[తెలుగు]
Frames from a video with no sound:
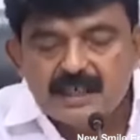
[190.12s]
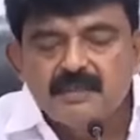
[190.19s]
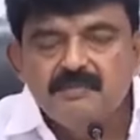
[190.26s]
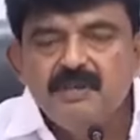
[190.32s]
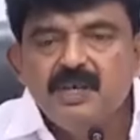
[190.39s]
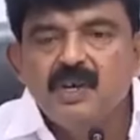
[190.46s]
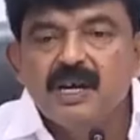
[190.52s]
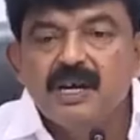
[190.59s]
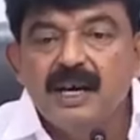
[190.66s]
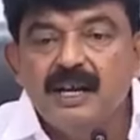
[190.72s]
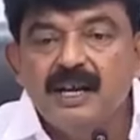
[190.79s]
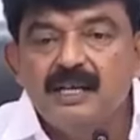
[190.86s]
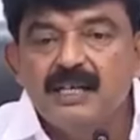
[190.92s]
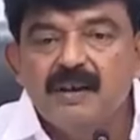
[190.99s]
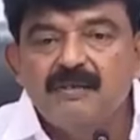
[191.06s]
ఎస్ మీలో
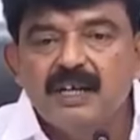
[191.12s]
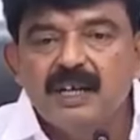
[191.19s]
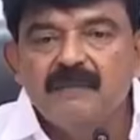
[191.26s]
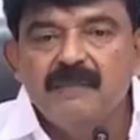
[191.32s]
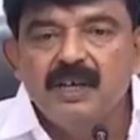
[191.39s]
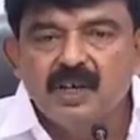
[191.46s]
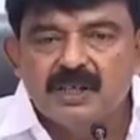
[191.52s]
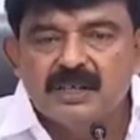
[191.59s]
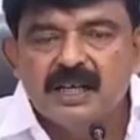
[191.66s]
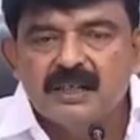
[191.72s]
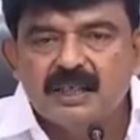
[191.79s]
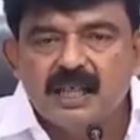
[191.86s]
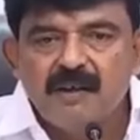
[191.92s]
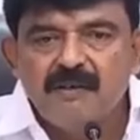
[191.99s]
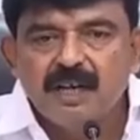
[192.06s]
కలేజా ఉంటాయి మీలో
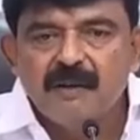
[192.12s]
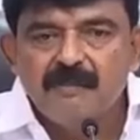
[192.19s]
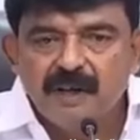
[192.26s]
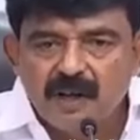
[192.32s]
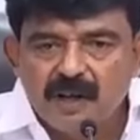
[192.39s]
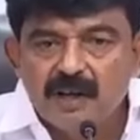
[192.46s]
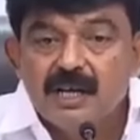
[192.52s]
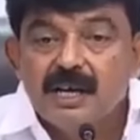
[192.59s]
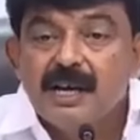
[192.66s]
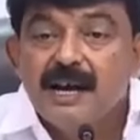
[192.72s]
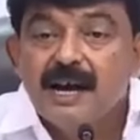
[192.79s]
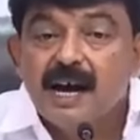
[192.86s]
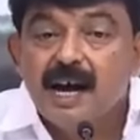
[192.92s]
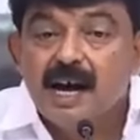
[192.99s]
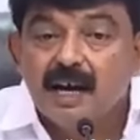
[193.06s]
సత్తా ఉంటాయి మీలో
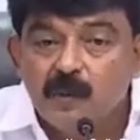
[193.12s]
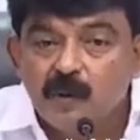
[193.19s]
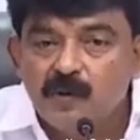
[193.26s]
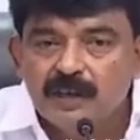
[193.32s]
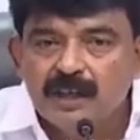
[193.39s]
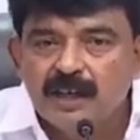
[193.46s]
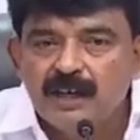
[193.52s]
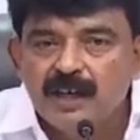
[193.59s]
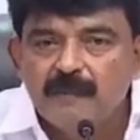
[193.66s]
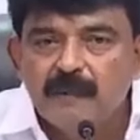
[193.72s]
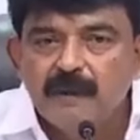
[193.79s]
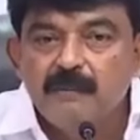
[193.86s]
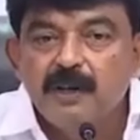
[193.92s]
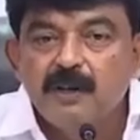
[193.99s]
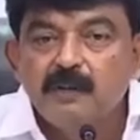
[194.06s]
అనుభవం ఉందని
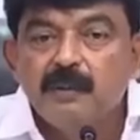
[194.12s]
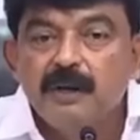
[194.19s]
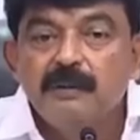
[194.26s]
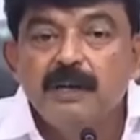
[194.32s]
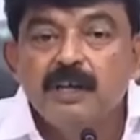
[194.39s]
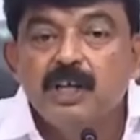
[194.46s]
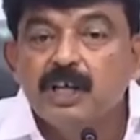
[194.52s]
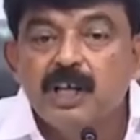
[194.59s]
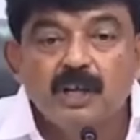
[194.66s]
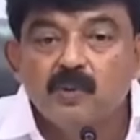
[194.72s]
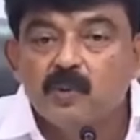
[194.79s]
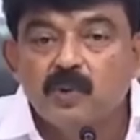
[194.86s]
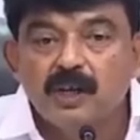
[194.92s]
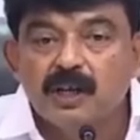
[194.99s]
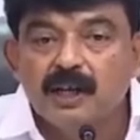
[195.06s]
చెప్పని మీరు ఏదో
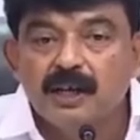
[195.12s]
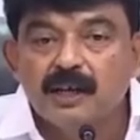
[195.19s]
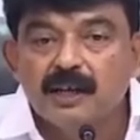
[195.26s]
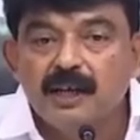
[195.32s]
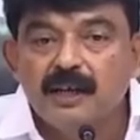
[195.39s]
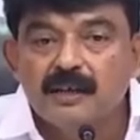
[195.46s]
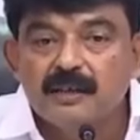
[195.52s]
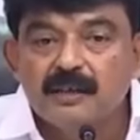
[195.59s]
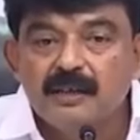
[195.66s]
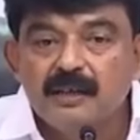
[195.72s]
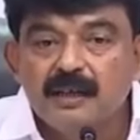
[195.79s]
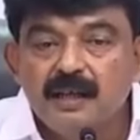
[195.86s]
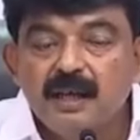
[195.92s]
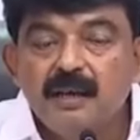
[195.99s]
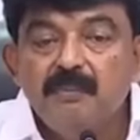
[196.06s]
అనుకుంటున్నారు కదా
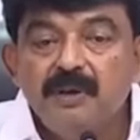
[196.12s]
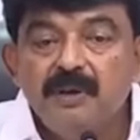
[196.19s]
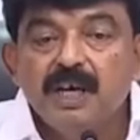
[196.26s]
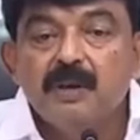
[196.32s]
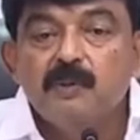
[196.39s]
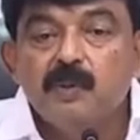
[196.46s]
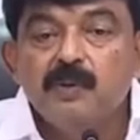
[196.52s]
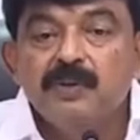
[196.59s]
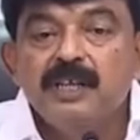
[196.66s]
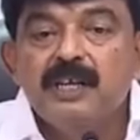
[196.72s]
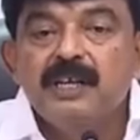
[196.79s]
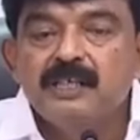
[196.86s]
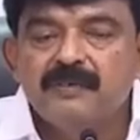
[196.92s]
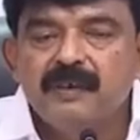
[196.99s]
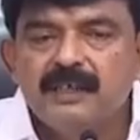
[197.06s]
మీ అనుభవం ఉందే
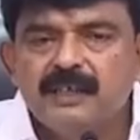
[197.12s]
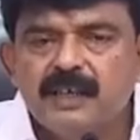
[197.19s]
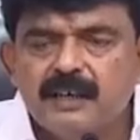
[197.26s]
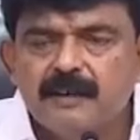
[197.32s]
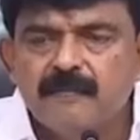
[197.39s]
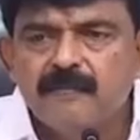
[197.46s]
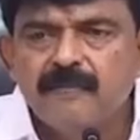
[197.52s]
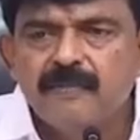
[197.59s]
నిజమైతే